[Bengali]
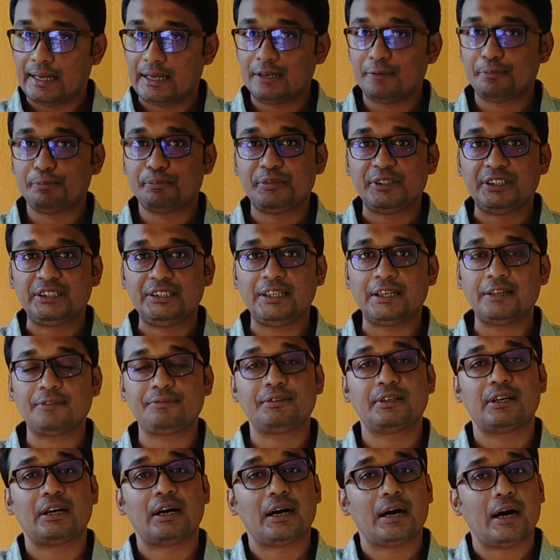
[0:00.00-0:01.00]
এর
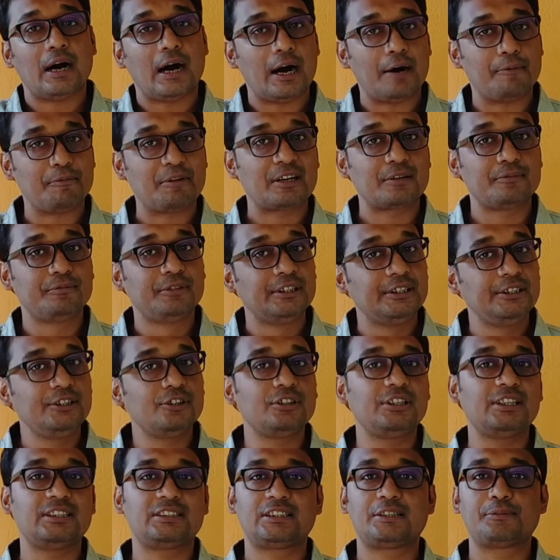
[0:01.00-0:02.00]
পিডিএফ আমার
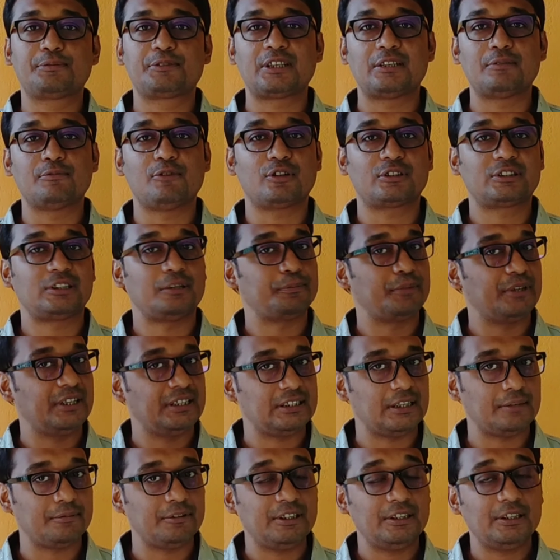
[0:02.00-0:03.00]
ভিডিও ডেসক্রিপশন বক্সে
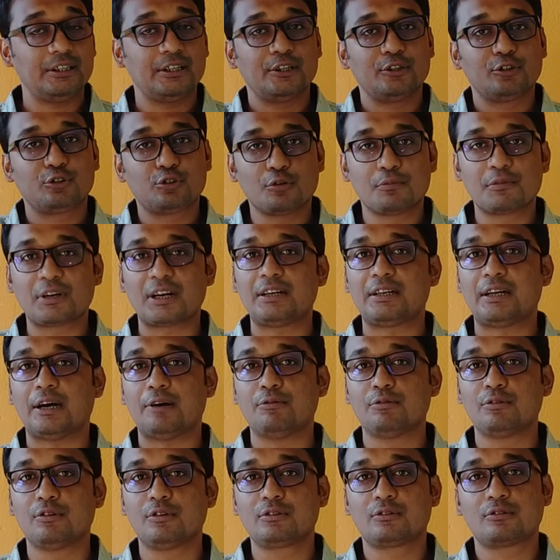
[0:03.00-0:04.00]
পেয়ে যাবে তোমরা
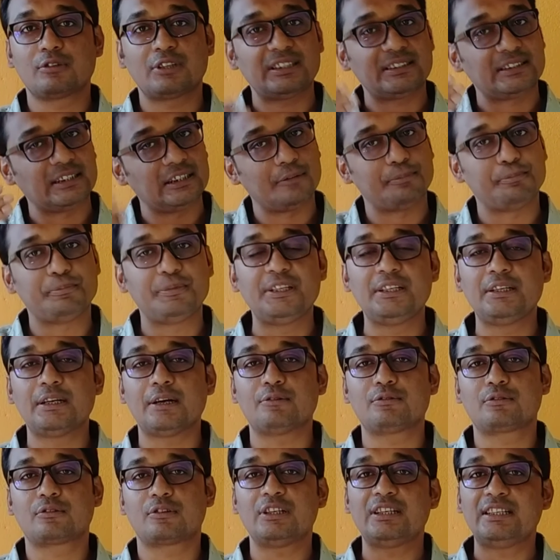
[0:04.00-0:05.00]
ডাউনলোড করে সেটি প্রিন্ট
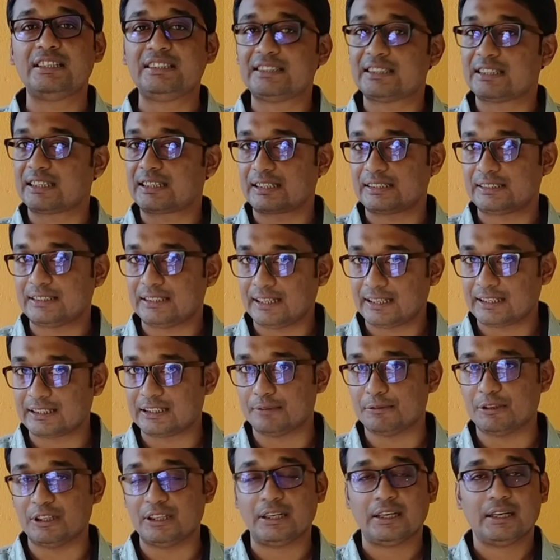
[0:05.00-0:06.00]
আউট করে নিজেদের কাছে
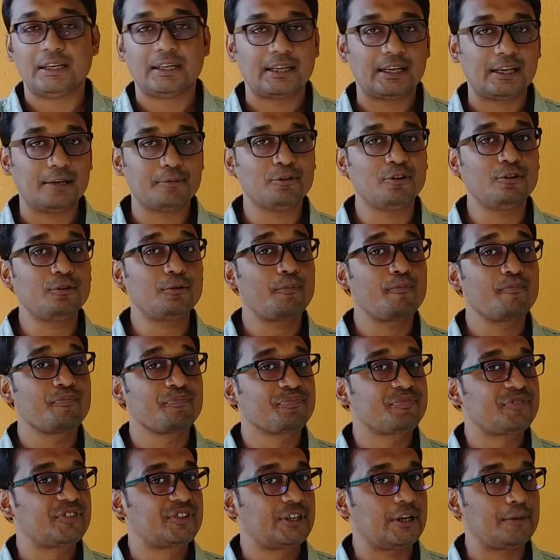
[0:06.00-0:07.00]
রেখে দেবে এবং
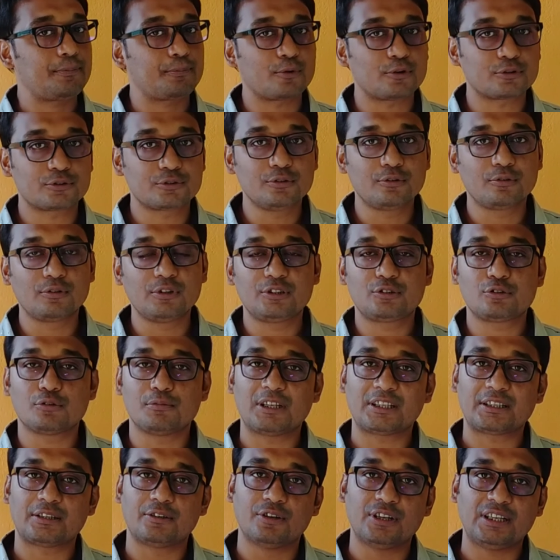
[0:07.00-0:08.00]
যে প্রশ্নগুলি
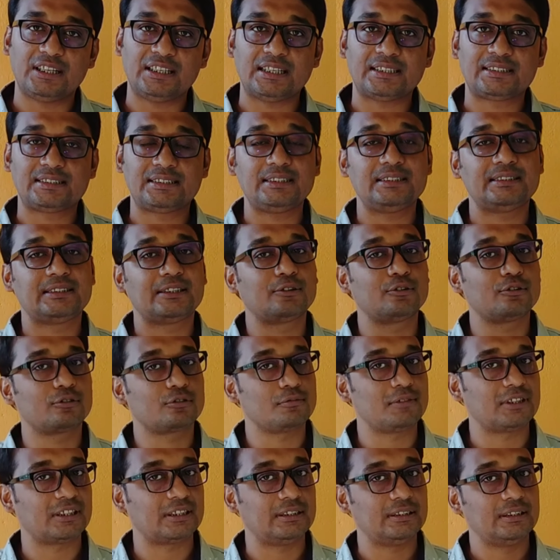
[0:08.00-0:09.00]
তোমাদের হয়ে যাচ্ছে যেগুলো
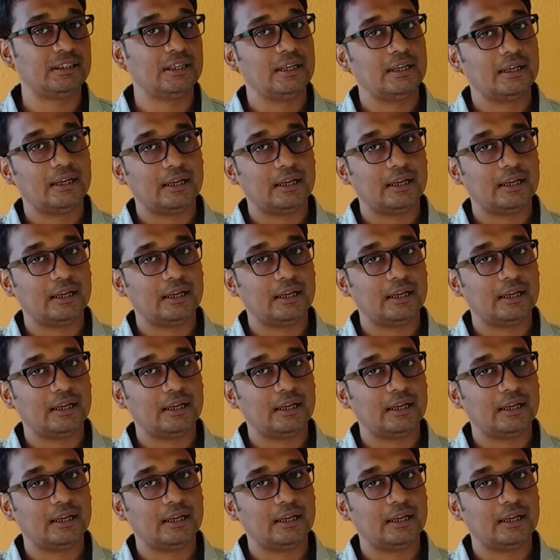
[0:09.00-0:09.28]
তোমাদের